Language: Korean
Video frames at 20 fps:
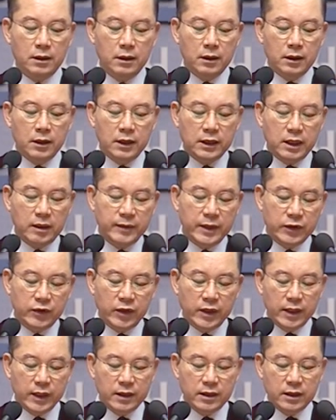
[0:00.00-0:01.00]
그렇다면
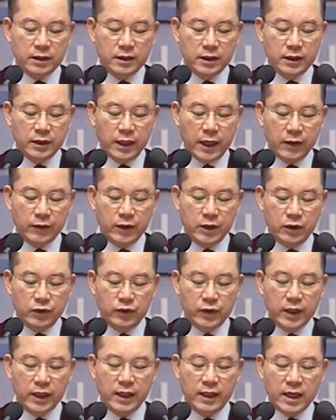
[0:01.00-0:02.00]
예수님께서 그런 행위를
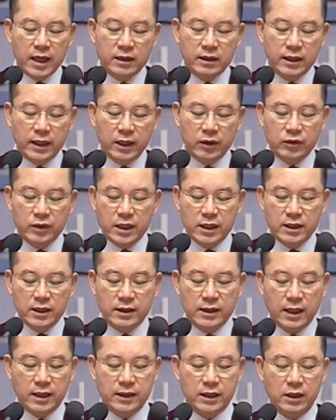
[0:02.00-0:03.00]
통해 나타내고자 하신
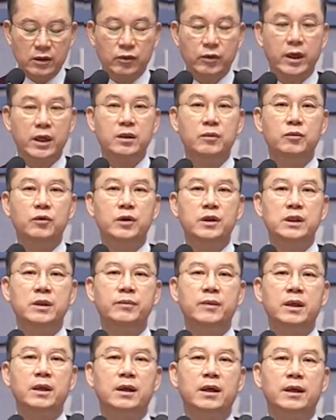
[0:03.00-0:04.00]
사실은 과연
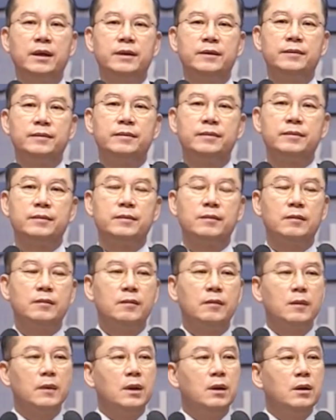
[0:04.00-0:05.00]
무엇입니까?
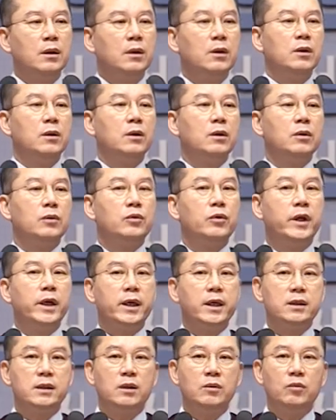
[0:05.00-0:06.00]

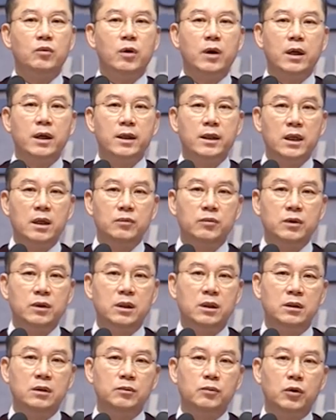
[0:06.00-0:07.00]
구약에서 무화과
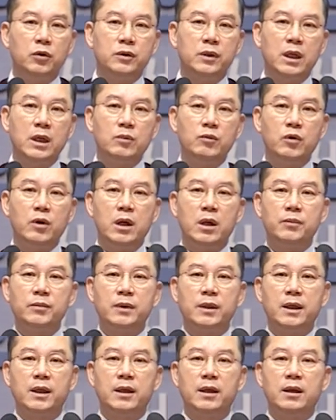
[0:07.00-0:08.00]
나무는 포도나무와
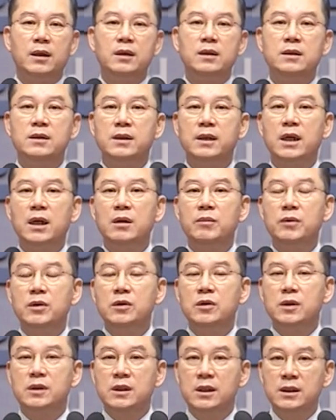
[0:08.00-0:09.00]
함께 이스라엘
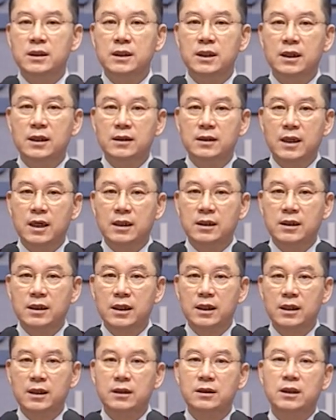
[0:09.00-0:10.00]
민족 전체를
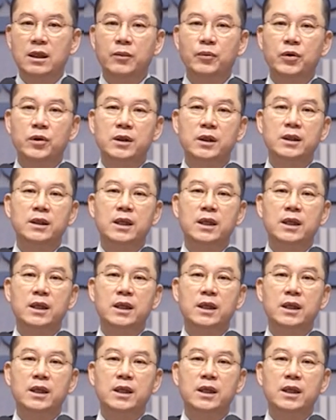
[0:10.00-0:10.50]
상징하는 대표적인